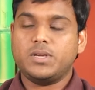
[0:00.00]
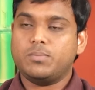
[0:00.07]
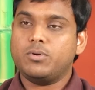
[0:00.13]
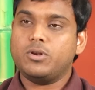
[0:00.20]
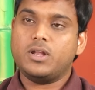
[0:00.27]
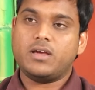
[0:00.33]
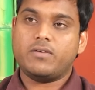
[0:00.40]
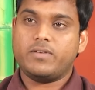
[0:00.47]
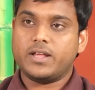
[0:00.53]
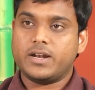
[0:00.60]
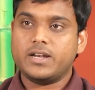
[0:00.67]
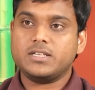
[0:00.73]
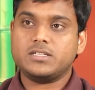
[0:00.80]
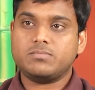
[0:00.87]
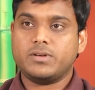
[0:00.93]
పీపుల్లో
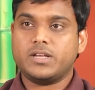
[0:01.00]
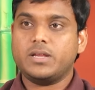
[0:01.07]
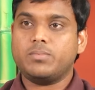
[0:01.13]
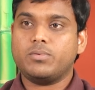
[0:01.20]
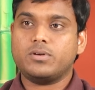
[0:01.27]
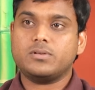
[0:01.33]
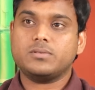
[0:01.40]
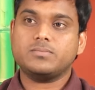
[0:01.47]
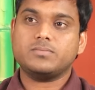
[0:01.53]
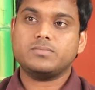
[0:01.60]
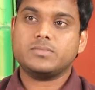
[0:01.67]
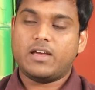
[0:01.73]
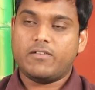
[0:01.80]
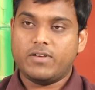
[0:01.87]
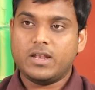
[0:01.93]
అవేర్నెస్ పెరిగిపోవటం
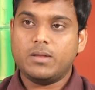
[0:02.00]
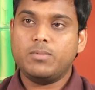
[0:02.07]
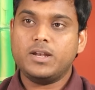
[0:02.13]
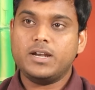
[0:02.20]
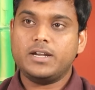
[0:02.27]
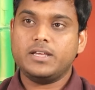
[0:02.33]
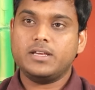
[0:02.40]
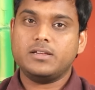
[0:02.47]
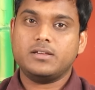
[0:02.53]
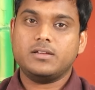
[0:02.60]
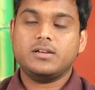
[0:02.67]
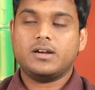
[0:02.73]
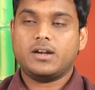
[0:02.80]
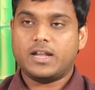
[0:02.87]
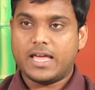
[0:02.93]
అవైలబిలిటీ
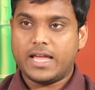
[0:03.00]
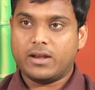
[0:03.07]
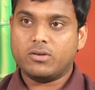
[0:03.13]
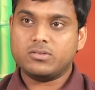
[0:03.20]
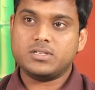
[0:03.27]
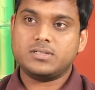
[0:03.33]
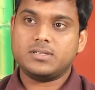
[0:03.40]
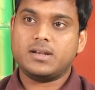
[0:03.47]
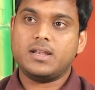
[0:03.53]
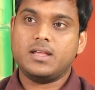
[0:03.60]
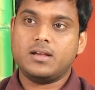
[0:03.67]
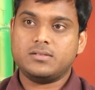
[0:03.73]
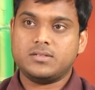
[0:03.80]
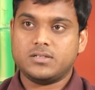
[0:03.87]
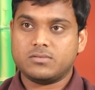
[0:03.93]
డయాగ్నోసిస్
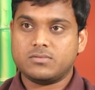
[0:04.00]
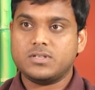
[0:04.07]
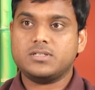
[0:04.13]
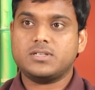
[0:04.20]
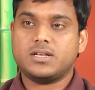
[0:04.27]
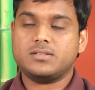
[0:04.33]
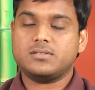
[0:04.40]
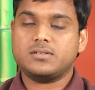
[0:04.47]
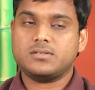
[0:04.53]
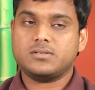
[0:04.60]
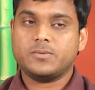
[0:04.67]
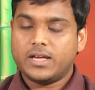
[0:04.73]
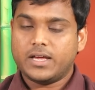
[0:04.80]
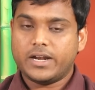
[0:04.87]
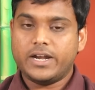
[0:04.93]
ఎర్లీగా చేసుకునే ఛాన్సెస్
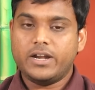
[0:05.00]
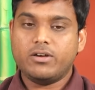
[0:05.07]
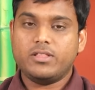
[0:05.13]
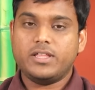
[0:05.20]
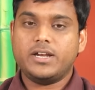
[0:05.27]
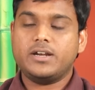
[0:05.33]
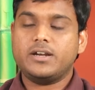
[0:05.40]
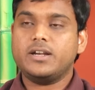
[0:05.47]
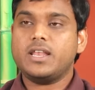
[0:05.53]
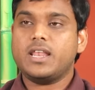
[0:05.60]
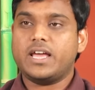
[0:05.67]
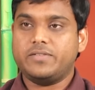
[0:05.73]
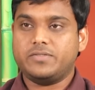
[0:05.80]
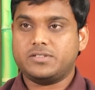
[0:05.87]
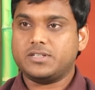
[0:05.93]
రెండోది ఏంటంటే
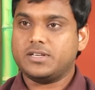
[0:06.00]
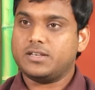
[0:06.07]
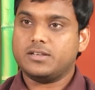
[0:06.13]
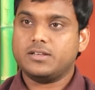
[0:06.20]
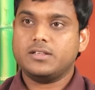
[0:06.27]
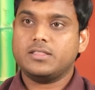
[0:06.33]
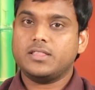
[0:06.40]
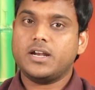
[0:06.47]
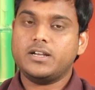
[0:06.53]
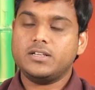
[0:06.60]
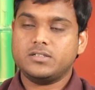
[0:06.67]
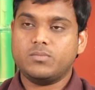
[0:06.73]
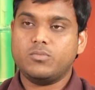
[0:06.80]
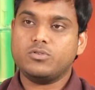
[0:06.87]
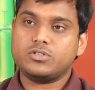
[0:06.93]
లైఫ్ స్టైల్ దట్ ఈస్
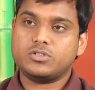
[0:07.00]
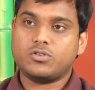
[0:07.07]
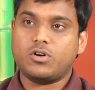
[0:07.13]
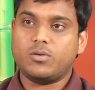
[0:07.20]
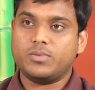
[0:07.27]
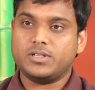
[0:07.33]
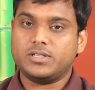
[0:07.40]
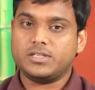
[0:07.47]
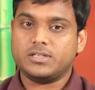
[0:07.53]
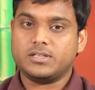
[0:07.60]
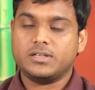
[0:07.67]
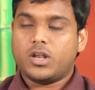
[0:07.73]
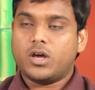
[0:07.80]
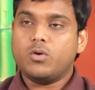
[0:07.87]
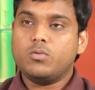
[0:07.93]
ద మోస్ట్ కామన్ థింగ్
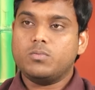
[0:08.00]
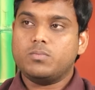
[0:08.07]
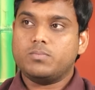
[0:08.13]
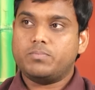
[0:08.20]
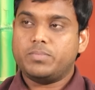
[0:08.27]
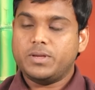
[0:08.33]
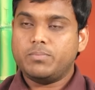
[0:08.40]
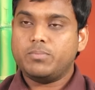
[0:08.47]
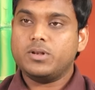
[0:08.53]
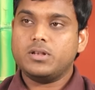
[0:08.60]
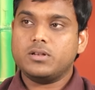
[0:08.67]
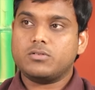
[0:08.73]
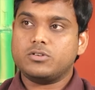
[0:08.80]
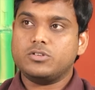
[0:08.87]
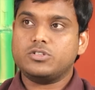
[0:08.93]
నౌ పీపుల్
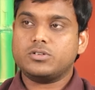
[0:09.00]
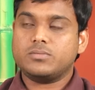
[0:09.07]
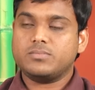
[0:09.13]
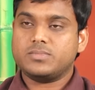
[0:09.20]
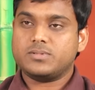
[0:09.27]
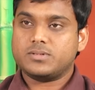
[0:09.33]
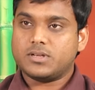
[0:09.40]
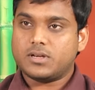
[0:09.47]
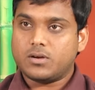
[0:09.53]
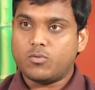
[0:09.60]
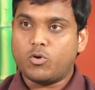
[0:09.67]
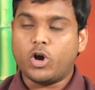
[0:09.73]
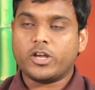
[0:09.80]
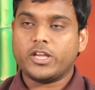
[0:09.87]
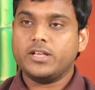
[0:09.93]
కొంచెం
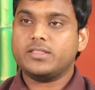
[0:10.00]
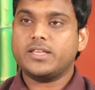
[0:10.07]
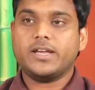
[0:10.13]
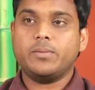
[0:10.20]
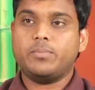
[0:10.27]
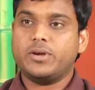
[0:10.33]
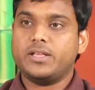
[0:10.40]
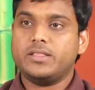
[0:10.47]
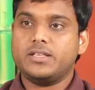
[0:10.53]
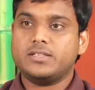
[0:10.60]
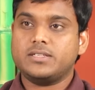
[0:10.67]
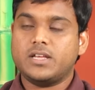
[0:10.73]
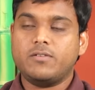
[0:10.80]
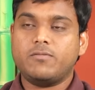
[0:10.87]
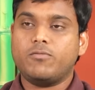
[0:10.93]
వాకింగ్ తగ్గిపోయింది
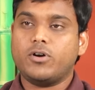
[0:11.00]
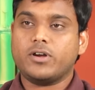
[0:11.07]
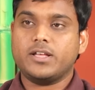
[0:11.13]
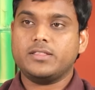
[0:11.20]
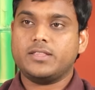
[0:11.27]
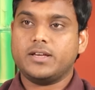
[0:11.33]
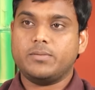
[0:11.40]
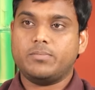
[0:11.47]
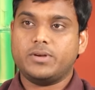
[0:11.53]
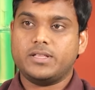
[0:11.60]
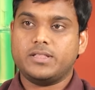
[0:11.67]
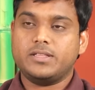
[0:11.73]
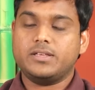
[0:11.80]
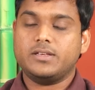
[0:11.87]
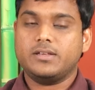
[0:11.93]
సెల్ఫ్ వాకింగ్
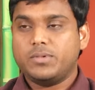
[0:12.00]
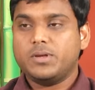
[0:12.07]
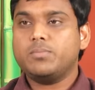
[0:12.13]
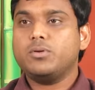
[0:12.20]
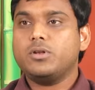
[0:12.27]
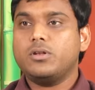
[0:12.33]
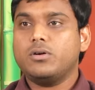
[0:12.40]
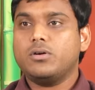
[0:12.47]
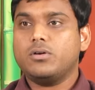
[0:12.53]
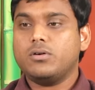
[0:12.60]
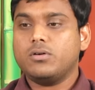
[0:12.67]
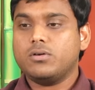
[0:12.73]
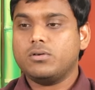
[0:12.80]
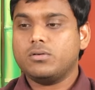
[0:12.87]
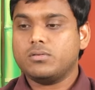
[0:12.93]
తగ్గిపోయింది పీపుల్లో
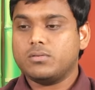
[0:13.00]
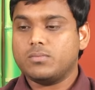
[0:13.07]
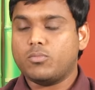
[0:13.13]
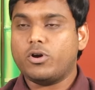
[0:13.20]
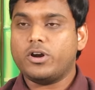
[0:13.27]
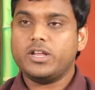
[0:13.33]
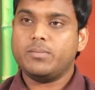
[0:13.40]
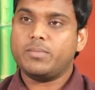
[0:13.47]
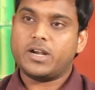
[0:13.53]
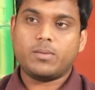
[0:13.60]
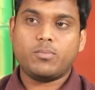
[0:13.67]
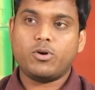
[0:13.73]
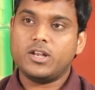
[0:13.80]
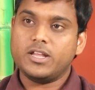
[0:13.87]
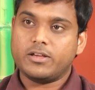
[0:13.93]
బాడీ
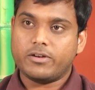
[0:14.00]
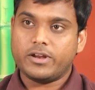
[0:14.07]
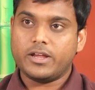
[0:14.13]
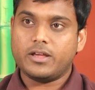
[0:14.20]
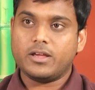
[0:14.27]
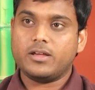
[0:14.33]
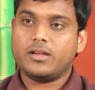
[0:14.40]
మెటబాలిక్ రే